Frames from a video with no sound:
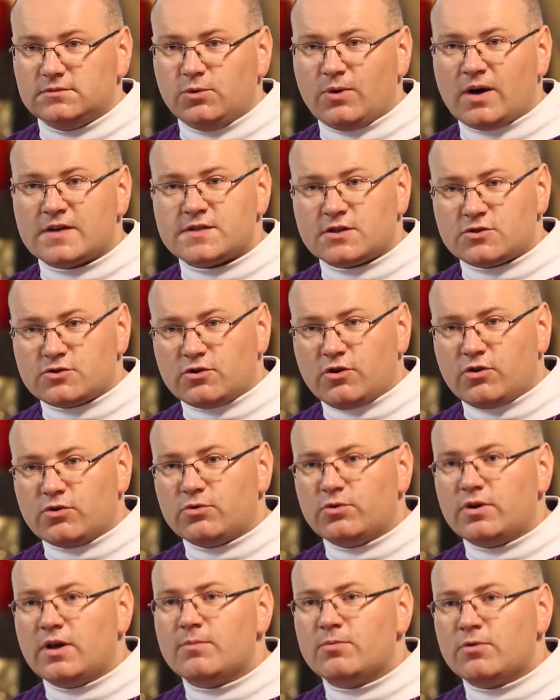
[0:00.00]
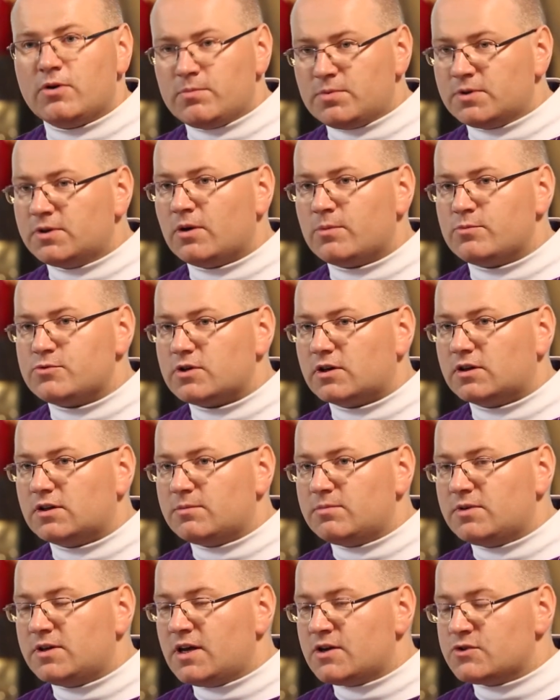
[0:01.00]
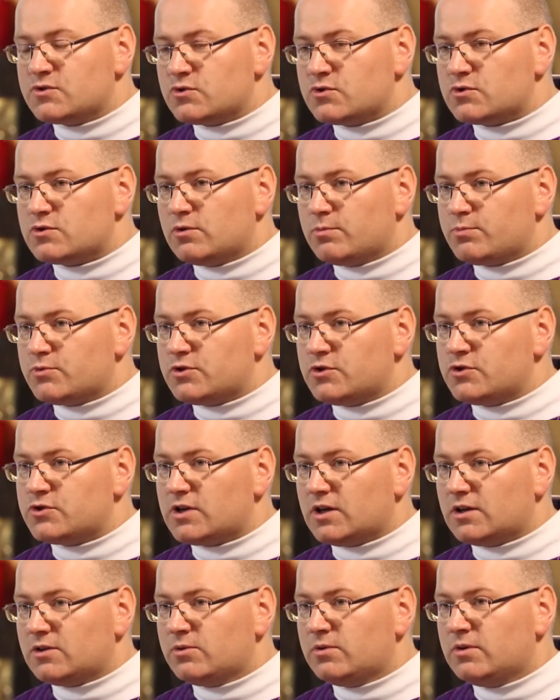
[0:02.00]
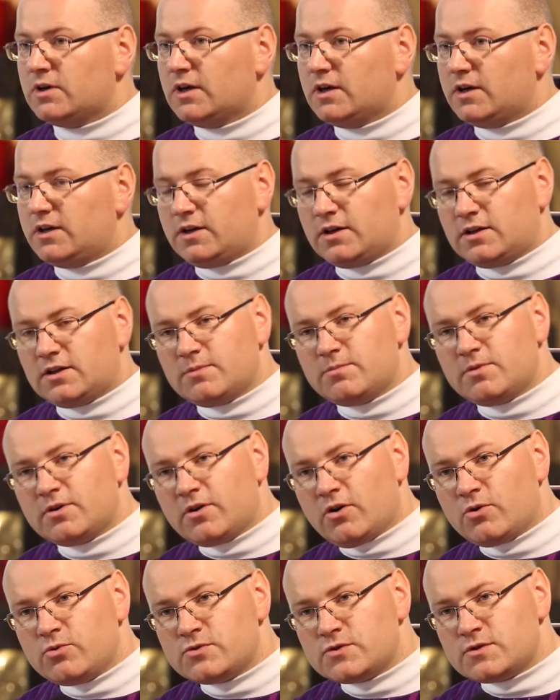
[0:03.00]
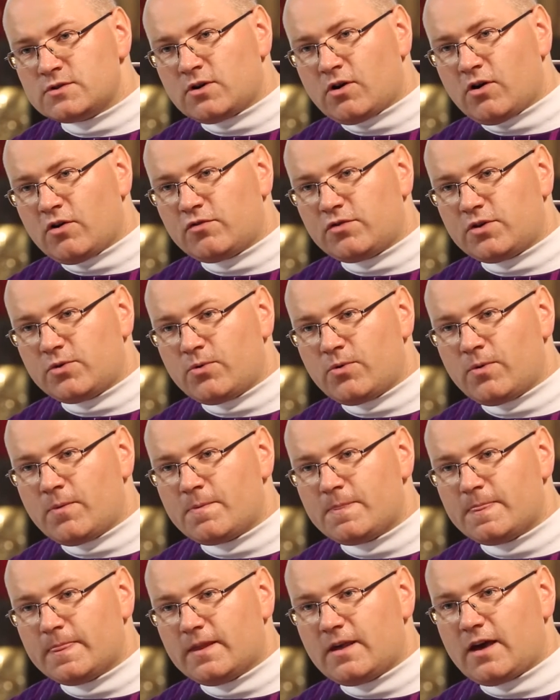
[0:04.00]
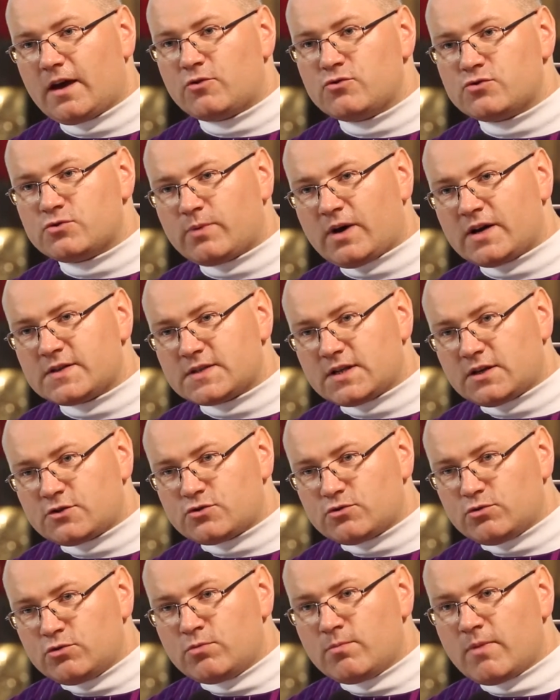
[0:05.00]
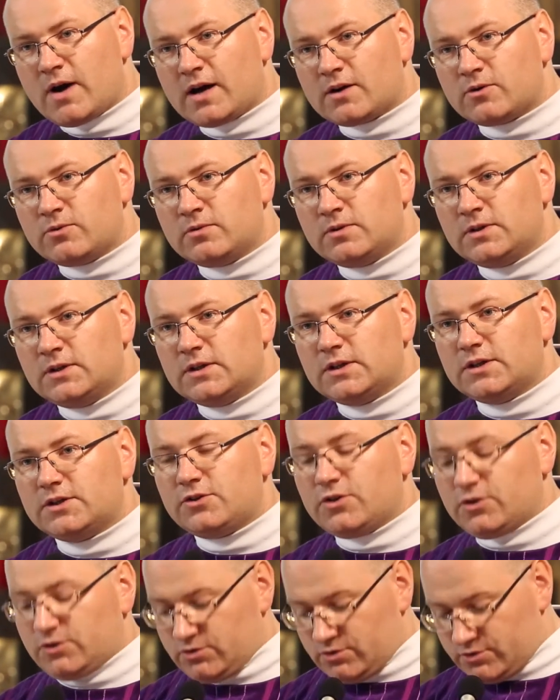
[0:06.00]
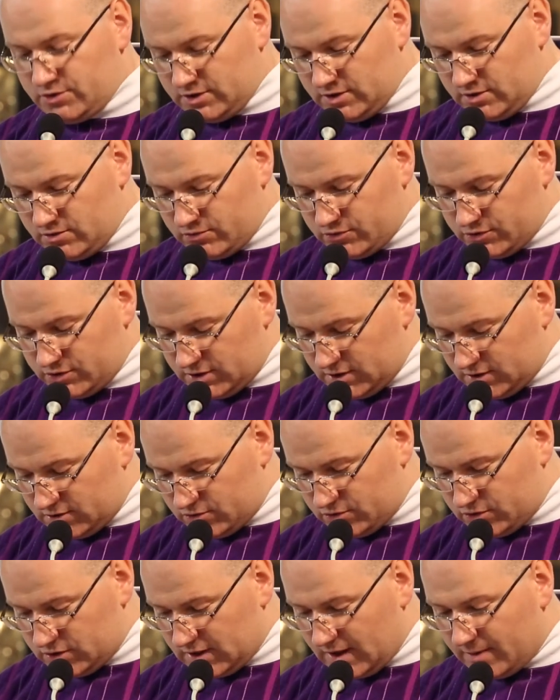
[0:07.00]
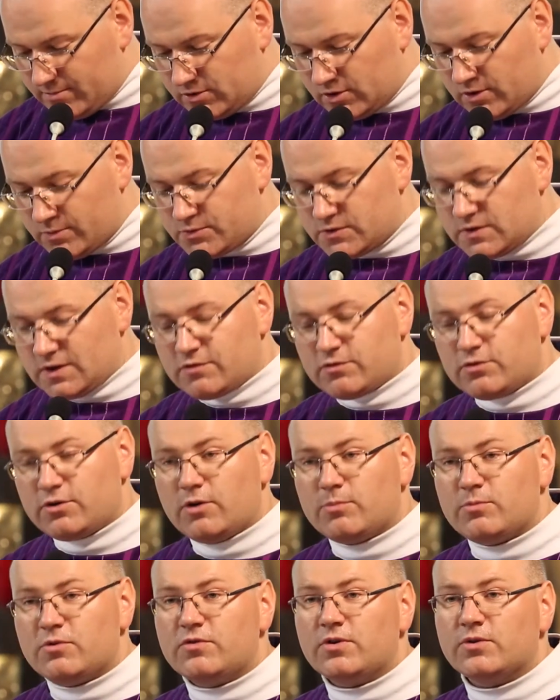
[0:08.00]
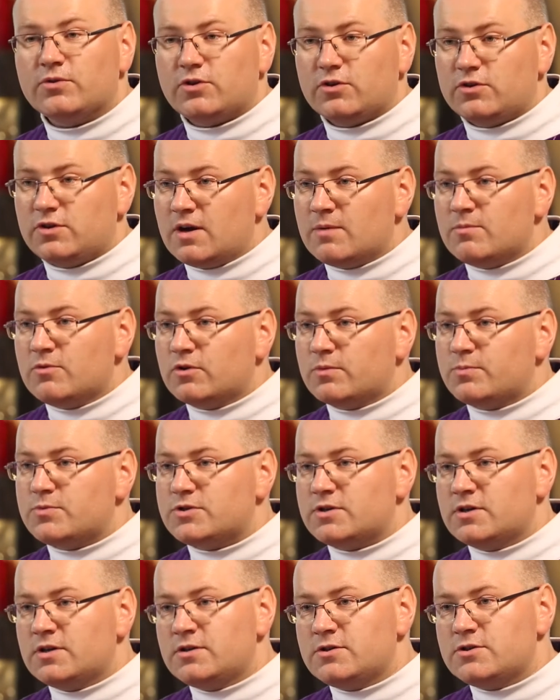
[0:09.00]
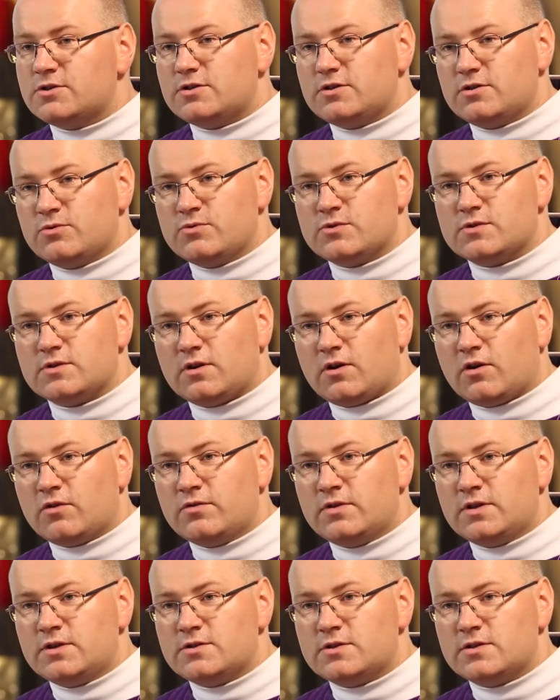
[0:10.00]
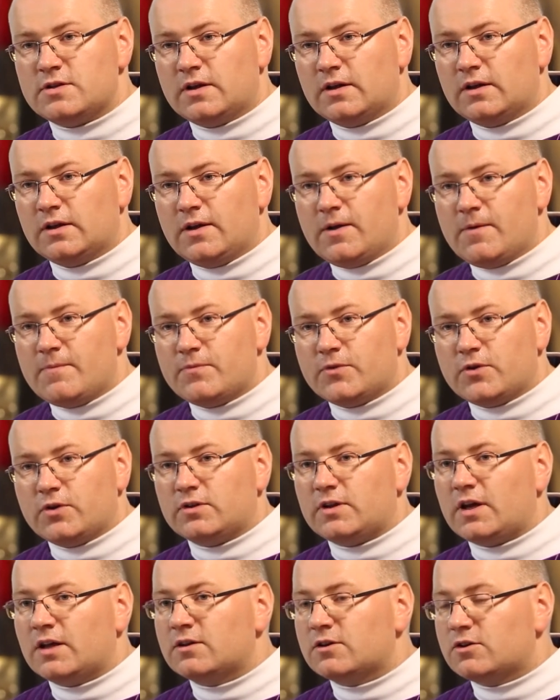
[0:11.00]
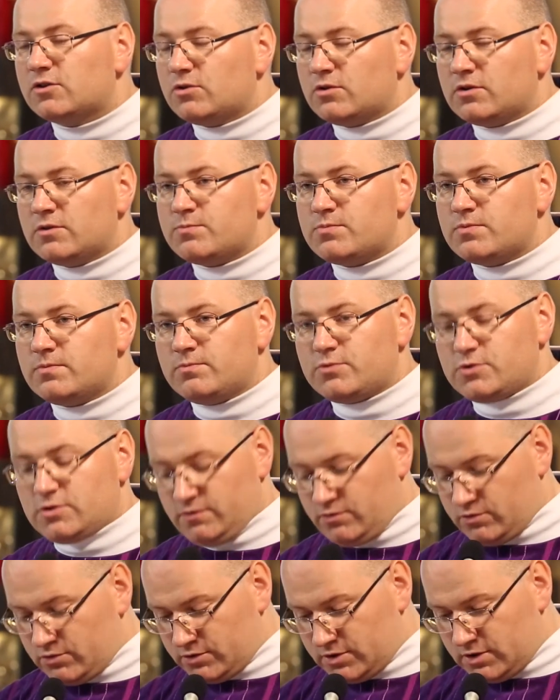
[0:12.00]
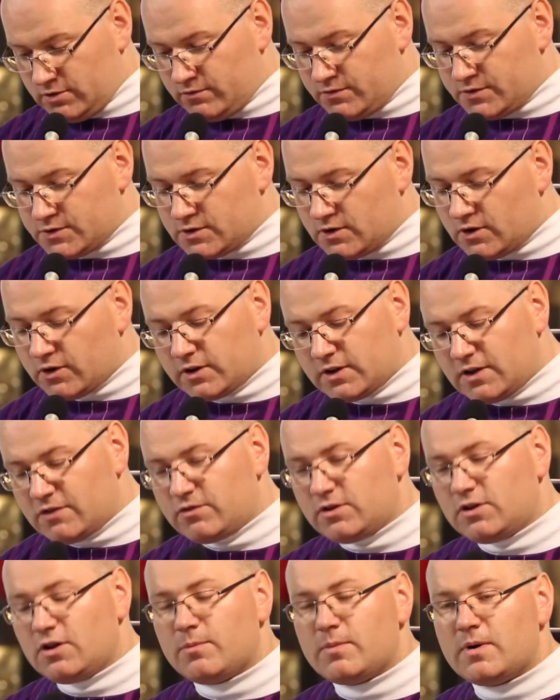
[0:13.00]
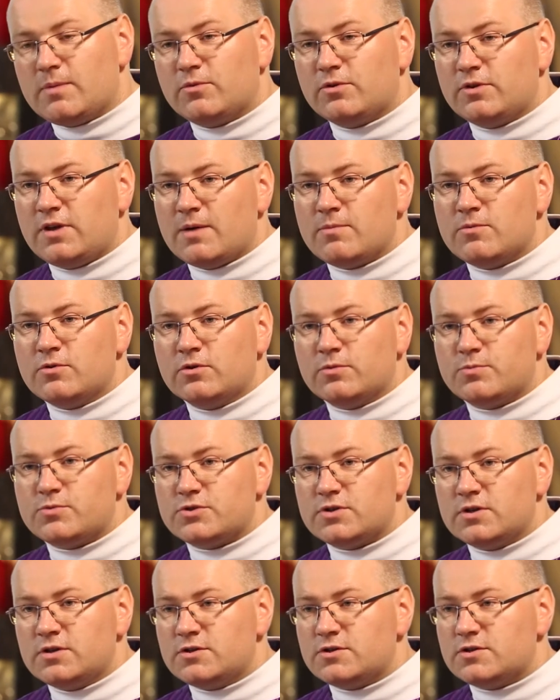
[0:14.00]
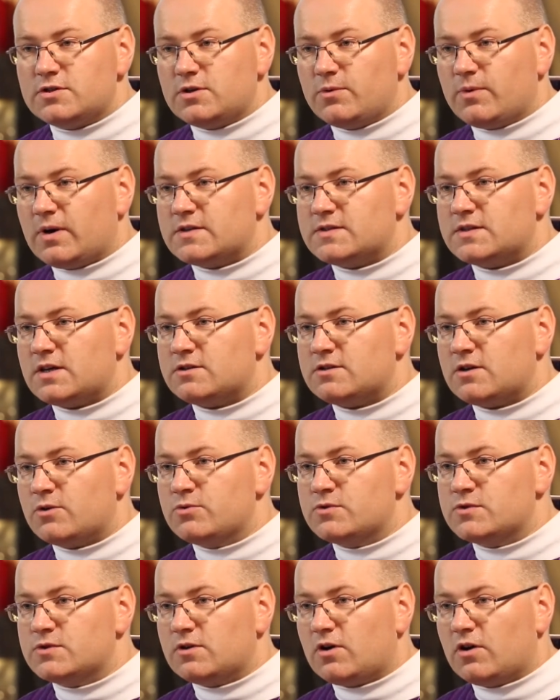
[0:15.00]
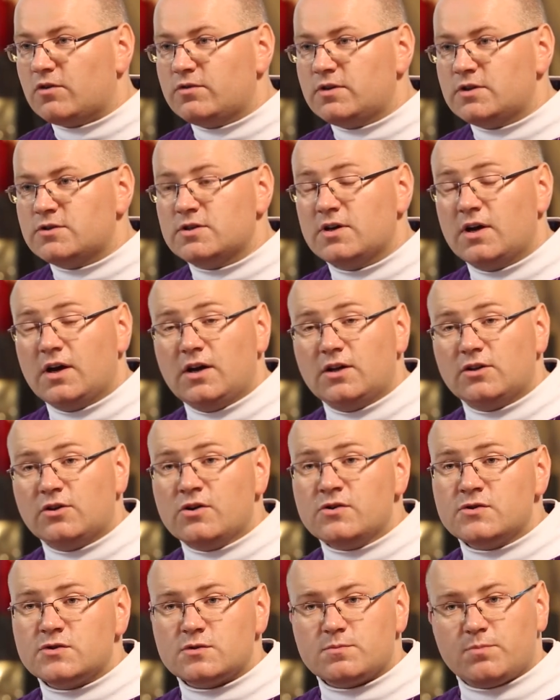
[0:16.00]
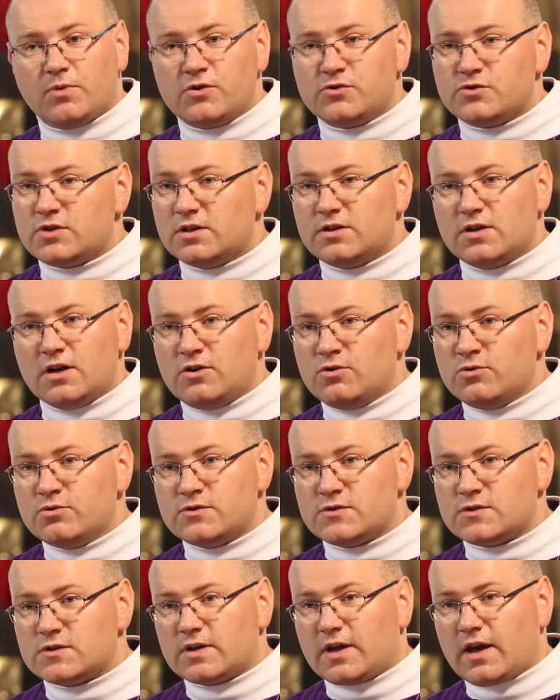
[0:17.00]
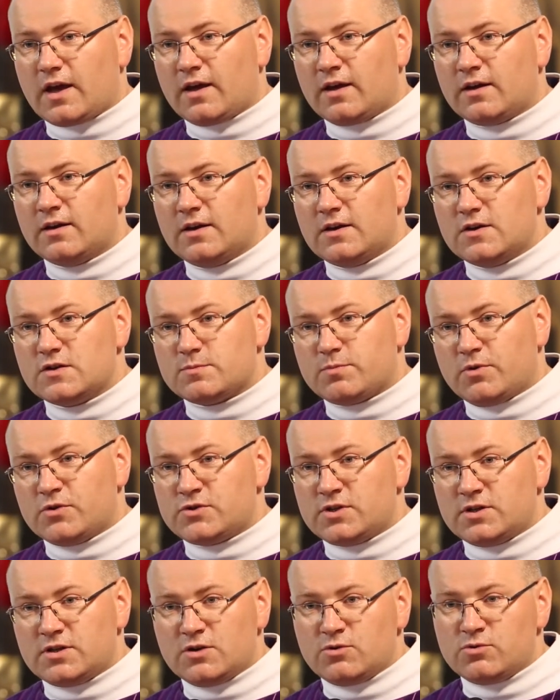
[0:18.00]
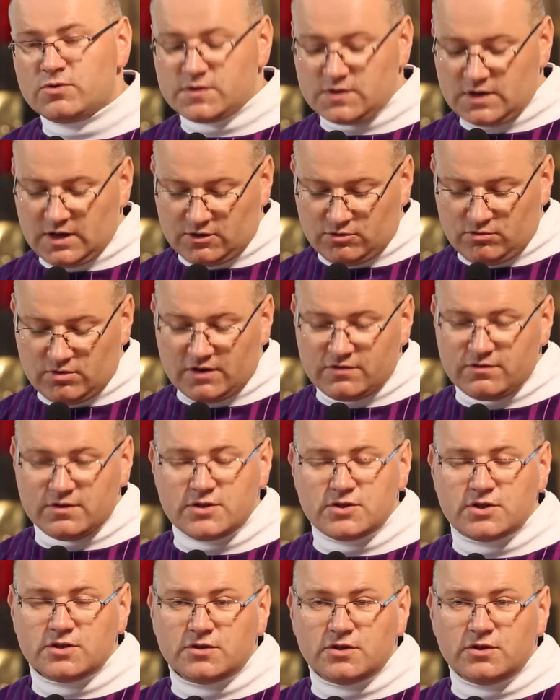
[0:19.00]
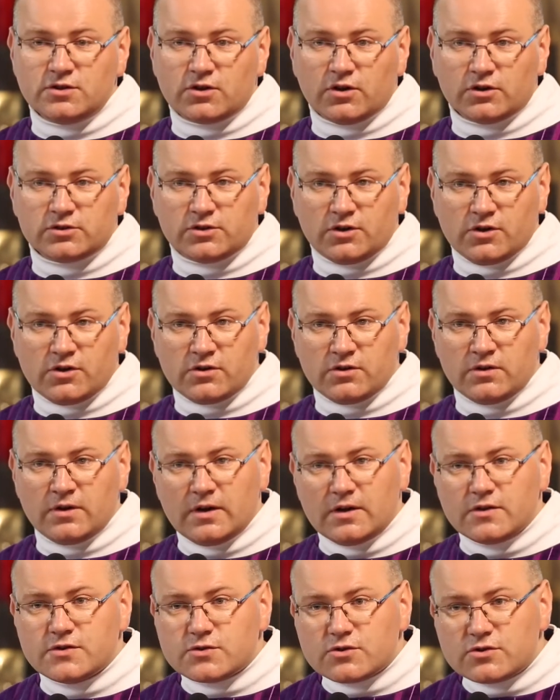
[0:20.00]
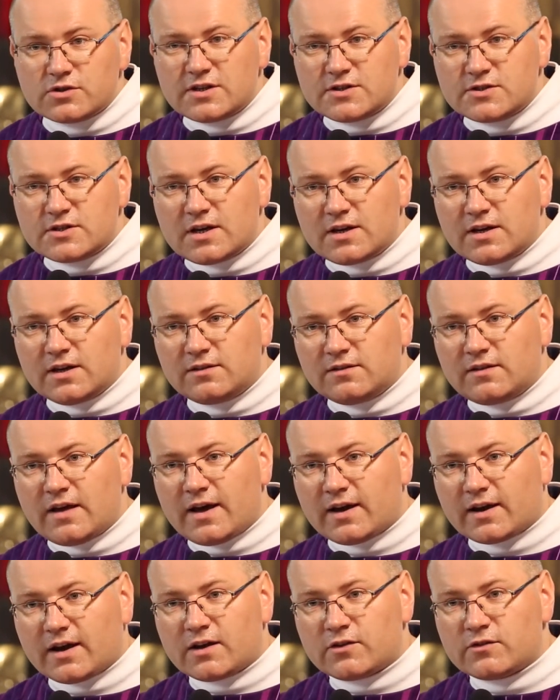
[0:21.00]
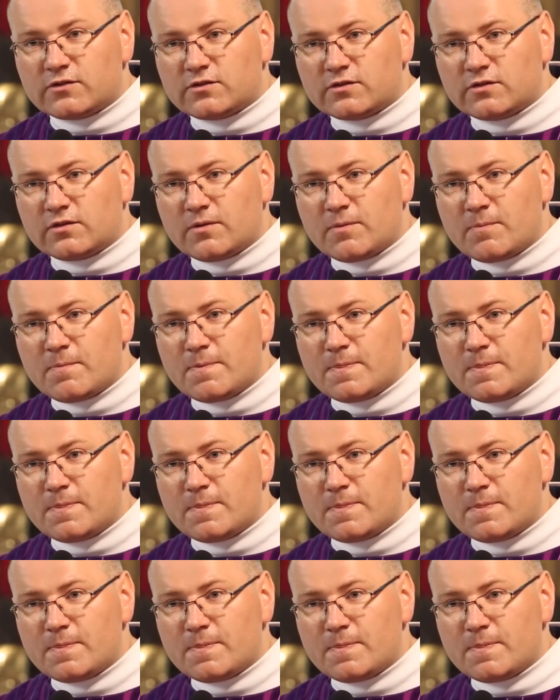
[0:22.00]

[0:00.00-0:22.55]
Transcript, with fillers: Łazarz choruje, byłoby dobrze, gdyby Jezus tu przyszedł i gdyby go uzdrowił. Jak już łazarz umarł, no to ci różni, którzy tam to obserwują, mówią, to nie mógł przyjść i uzdrowić to ten, który przywrócił wzrok niewidomemu, nie mógł przyjść i łazarza uzdrowić. To jest spojrzenie ludzkie, spojrzenie ludzkie, które widzi tylko to, co się dzieje teraz.